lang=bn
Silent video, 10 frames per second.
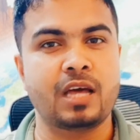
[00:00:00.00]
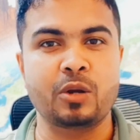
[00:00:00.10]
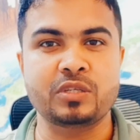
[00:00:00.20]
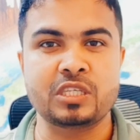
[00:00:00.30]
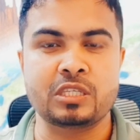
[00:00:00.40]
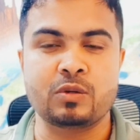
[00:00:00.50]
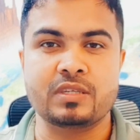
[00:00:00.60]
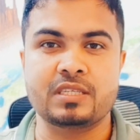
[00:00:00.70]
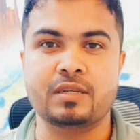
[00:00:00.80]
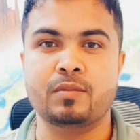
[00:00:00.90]
তারাও চিন্তিত
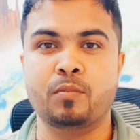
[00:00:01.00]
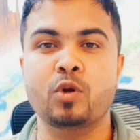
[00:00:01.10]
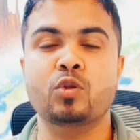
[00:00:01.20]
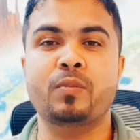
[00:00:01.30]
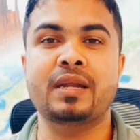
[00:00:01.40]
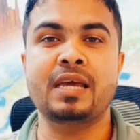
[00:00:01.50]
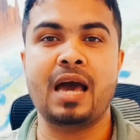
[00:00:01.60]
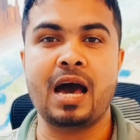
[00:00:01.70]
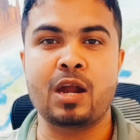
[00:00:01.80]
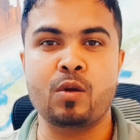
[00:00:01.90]
আছেন বর্তমানে
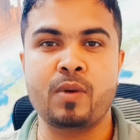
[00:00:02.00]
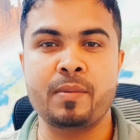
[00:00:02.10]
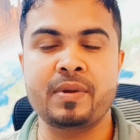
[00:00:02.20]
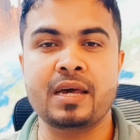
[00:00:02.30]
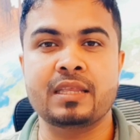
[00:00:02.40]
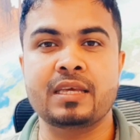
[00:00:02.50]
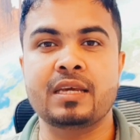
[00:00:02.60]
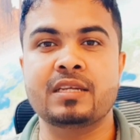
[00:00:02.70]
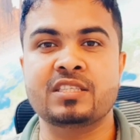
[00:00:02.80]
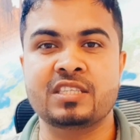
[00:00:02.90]
আরব
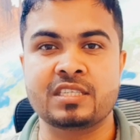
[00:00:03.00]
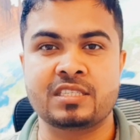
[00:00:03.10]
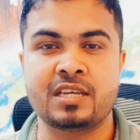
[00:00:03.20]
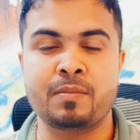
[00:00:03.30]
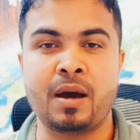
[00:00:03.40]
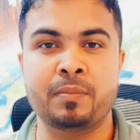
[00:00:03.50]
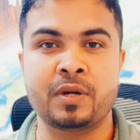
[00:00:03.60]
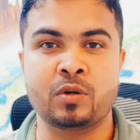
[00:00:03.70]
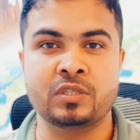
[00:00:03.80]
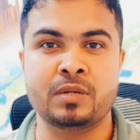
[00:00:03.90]
আমিরাতের সিস্টেম
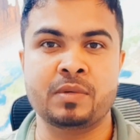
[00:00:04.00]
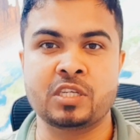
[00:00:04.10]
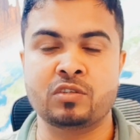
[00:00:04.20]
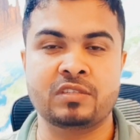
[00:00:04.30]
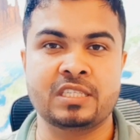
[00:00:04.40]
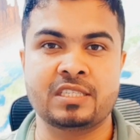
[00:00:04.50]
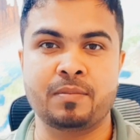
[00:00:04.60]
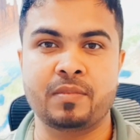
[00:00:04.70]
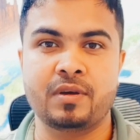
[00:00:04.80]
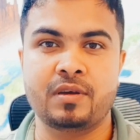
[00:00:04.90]
আপডেট হচ্ছে ইমিগ্রেশন
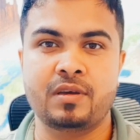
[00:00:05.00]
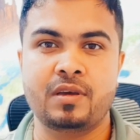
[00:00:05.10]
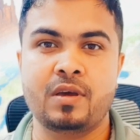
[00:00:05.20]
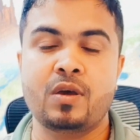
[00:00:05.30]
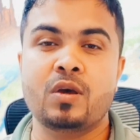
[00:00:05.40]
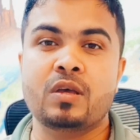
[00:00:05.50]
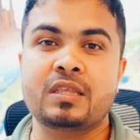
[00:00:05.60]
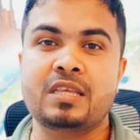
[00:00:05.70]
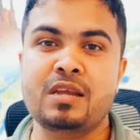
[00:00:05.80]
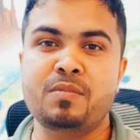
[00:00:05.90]
সিস্টেম
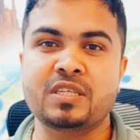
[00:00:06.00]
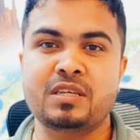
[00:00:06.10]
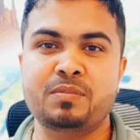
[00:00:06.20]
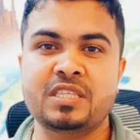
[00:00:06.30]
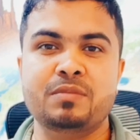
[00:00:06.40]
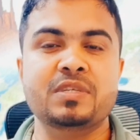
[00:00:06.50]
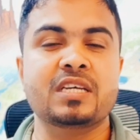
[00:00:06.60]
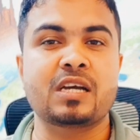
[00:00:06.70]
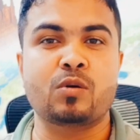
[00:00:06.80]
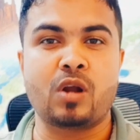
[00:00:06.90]
তিন মাসের ভিজিট
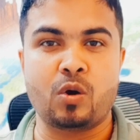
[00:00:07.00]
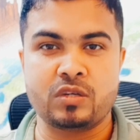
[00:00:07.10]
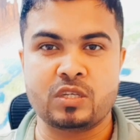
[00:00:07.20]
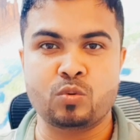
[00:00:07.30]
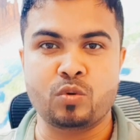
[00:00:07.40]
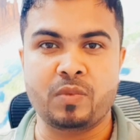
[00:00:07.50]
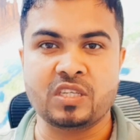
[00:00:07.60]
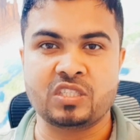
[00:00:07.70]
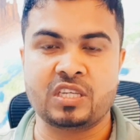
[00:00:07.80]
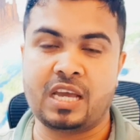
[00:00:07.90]
ভিসাকে করা হয়েছে দুই
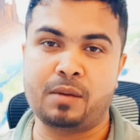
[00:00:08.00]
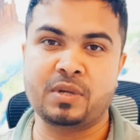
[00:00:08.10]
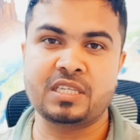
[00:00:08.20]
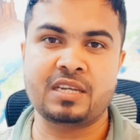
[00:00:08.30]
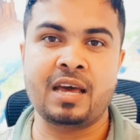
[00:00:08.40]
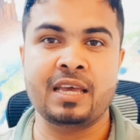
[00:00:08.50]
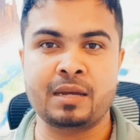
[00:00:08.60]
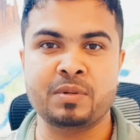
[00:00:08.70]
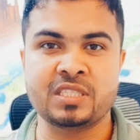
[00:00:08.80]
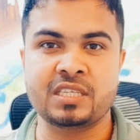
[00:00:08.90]
মাস এক মাসে তা
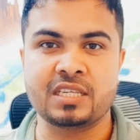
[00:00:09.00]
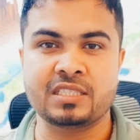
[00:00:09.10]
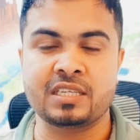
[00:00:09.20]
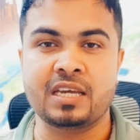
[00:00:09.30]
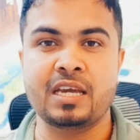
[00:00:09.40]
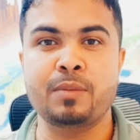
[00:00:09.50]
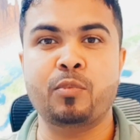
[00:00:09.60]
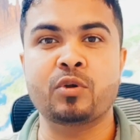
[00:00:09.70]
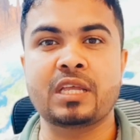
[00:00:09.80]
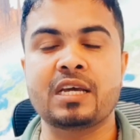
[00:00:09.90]
এক মাসই আছে
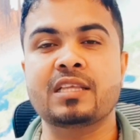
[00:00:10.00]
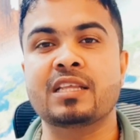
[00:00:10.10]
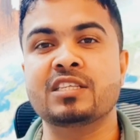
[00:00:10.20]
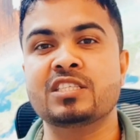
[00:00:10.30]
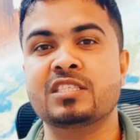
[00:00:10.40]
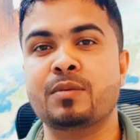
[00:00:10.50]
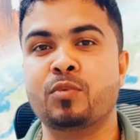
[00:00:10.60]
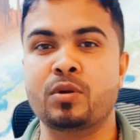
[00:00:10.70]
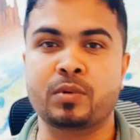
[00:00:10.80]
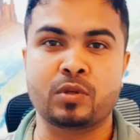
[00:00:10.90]
এরপর থেকেই তাদের সিস্টেম
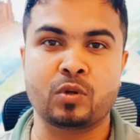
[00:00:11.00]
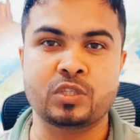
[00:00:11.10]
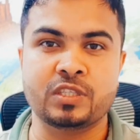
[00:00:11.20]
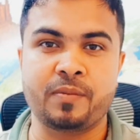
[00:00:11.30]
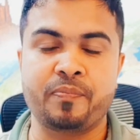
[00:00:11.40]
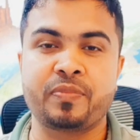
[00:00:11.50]
পরিবর্তন হচ্ছে